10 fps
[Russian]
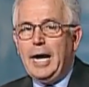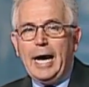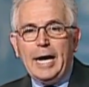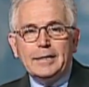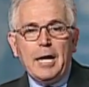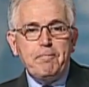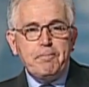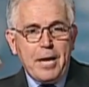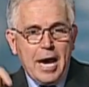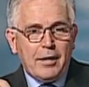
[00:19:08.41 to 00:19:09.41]
это
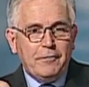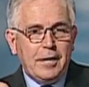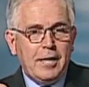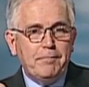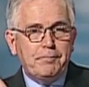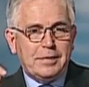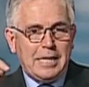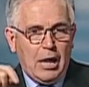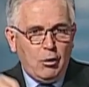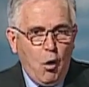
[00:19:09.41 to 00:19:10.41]
первый
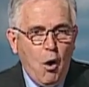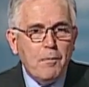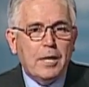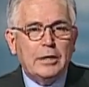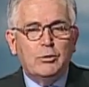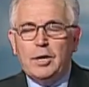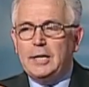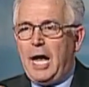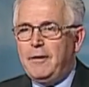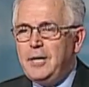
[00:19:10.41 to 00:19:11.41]
псалом, который
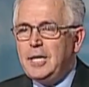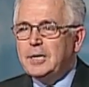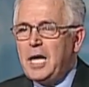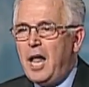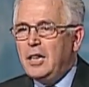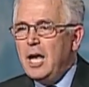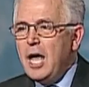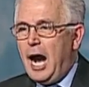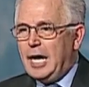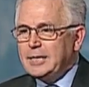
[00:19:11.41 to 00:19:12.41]
Давид дал
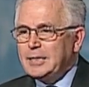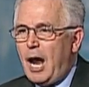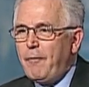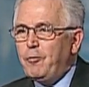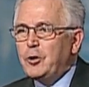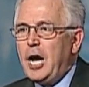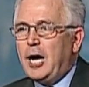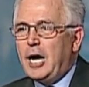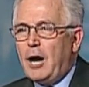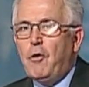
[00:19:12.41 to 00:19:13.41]
Асафу для
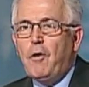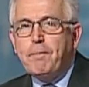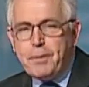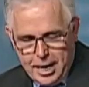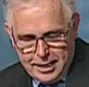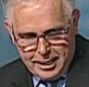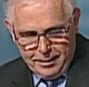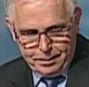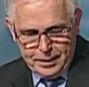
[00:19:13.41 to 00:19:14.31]
хорового пения.